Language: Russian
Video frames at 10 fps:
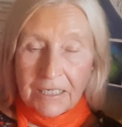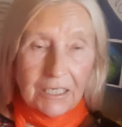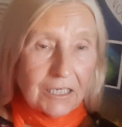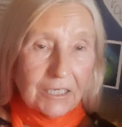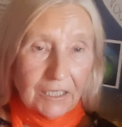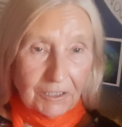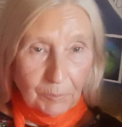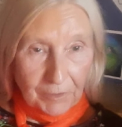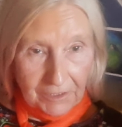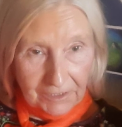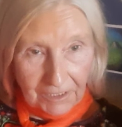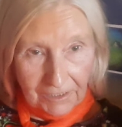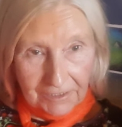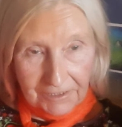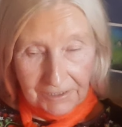И это
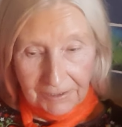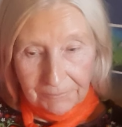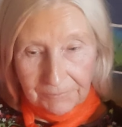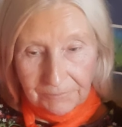поедаете.